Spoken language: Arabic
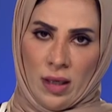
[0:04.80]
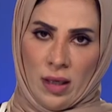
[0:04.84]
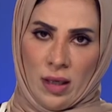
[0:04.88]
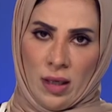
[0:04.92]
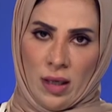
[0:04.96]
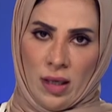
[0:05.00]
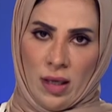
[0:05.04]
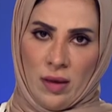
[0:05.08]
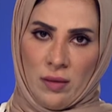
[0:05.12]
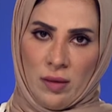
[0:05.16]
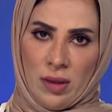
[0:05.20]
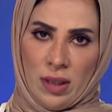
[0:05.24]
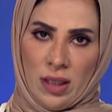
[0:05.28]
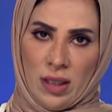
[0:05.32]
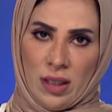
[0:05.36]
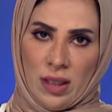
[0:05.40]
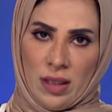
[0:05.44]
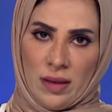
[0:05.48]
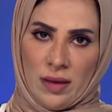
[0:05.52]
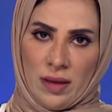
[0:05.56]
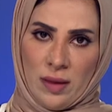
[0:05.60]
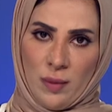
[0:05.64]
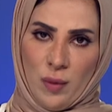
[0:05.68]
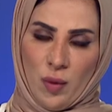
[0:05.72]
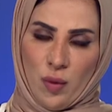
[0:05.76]
حول
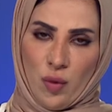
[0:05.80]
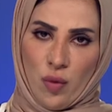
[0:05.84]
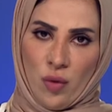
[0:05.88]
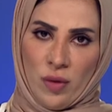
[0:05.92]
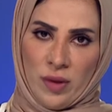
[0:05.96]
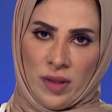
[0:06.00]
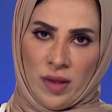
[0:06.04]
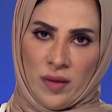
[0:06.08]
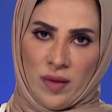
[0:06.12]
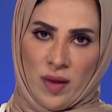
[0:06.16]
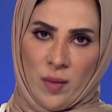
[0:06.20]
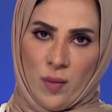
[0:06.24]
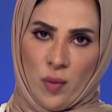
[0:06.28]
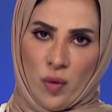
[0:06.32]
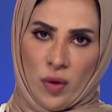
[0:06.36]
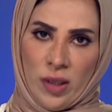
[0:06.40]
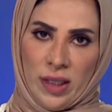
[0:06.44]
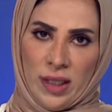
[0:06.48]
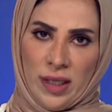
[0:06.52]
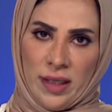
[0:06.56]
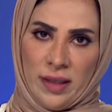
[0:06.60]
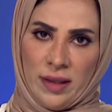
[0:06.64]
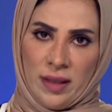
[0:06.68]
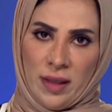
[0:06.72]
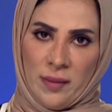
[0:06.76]
هذا الموضوع ينضم
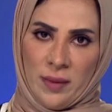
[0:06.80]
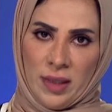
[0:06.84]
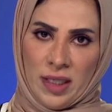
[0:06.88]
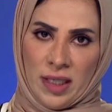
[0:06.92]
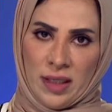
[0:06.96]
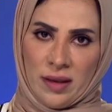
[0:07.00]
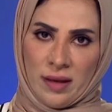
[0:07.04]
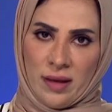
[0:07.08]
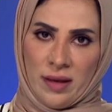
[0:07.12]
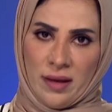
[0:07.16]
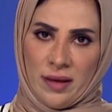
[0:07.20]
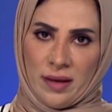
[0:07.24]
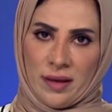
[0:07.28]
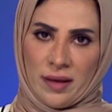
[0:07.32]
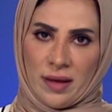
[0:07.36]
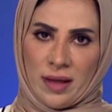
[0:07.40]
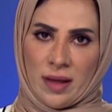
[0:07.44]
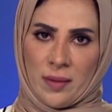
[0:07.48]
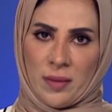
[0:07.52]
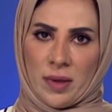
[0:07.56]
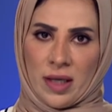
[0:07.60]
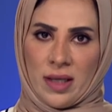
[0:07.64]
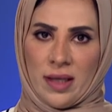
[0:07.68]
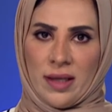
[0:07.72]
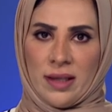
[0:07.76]
إلينا من القاهرة
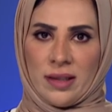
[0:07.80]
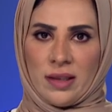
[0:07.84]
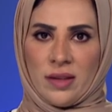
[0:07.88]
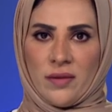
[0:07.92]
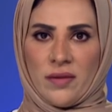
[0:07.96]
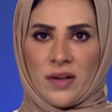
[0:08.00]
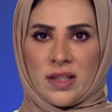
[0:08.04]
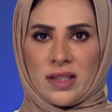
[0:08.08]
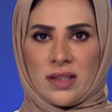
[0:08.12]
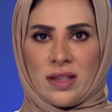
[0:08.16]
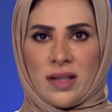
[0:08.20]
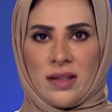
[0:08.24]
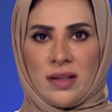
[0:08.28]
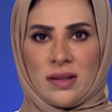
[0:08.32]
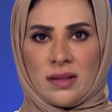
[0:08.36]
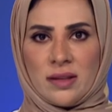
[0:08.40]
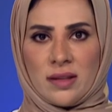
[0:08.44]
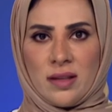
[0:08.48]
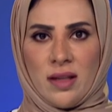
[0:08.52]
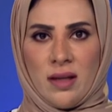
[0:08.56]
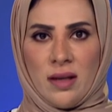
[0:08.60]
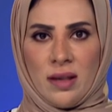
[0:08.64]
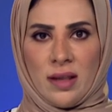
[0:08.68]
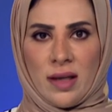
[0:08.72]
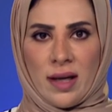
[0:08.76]
عبر الهاتف السيد
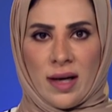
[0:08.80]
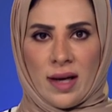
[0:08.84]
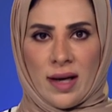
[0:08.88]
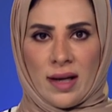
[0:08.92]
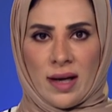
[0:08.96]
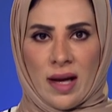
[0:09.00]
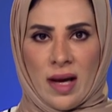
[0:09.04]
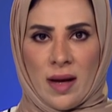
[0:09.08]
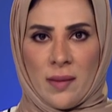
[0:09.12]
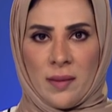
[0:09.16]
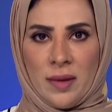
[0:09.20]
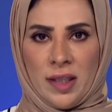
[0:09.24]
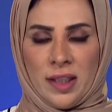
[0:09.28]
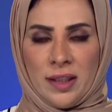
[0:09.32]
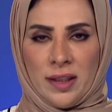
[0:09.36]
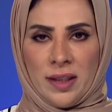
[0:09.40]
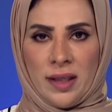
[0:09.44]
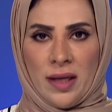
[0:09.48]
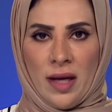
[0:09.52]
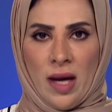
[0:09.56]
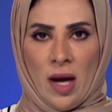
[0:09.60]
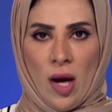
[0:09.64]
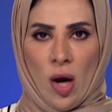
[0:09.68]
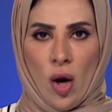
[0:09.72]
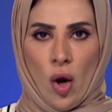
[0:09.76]
صالح
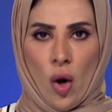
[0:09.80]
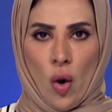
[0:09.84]
الحميدي